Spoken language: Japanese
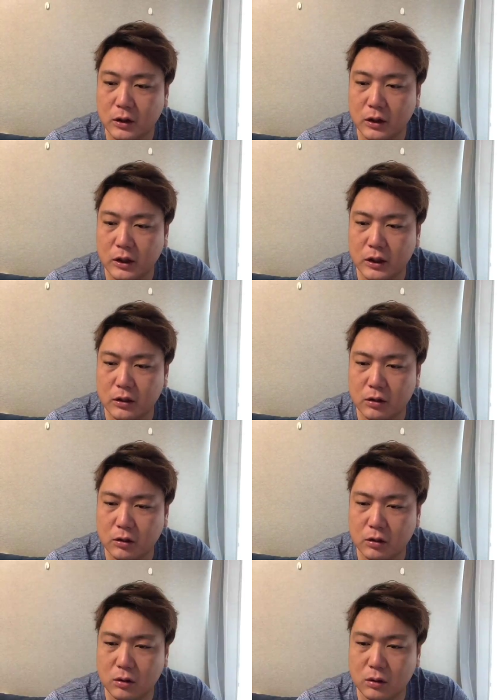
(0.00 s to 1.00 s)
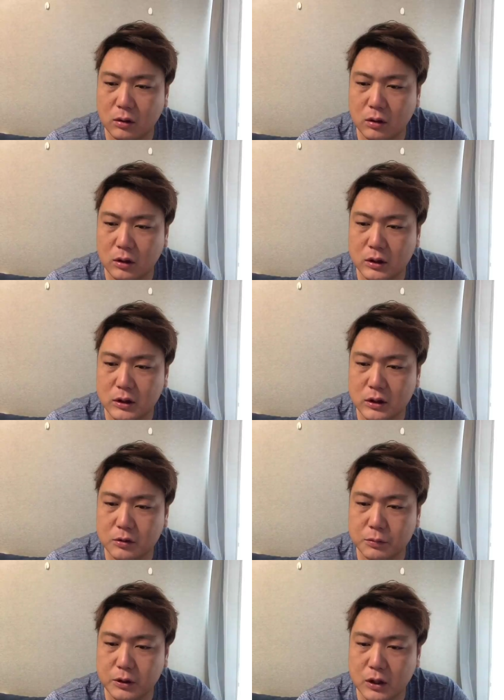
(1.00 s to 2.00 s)
7月
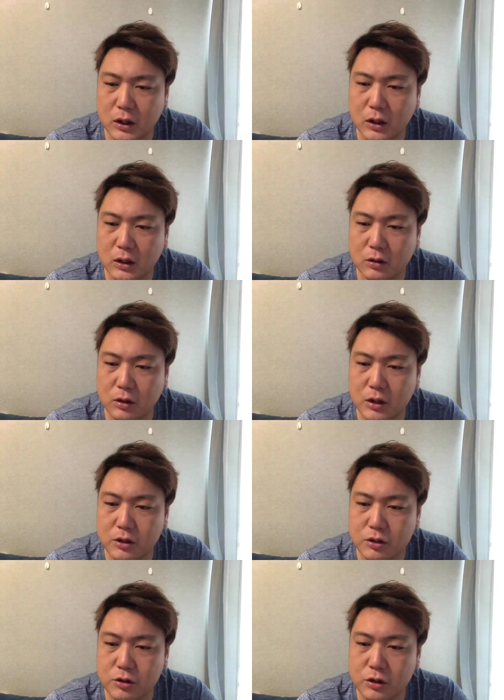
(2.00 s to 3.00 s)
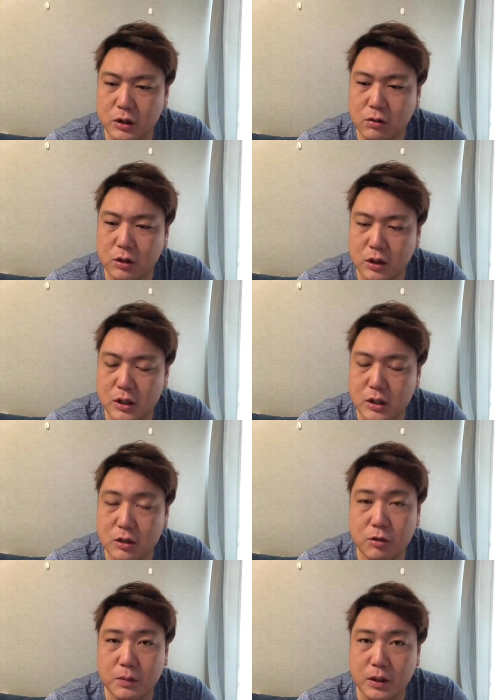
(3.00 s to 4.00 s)
6日の練習中に倒れて意識
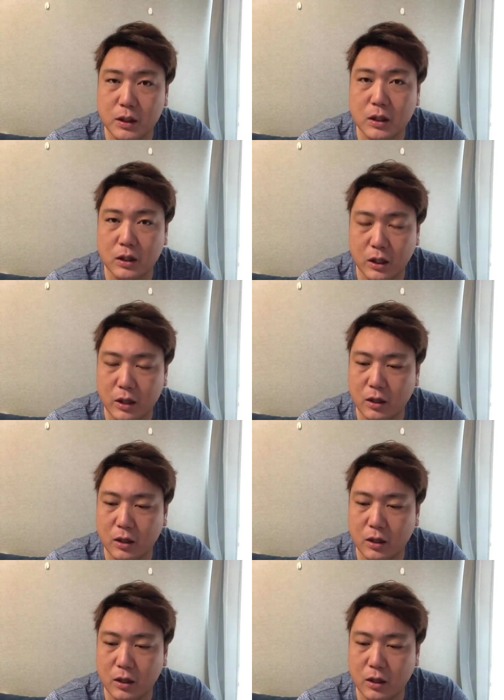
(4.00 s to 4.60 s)
不明になって、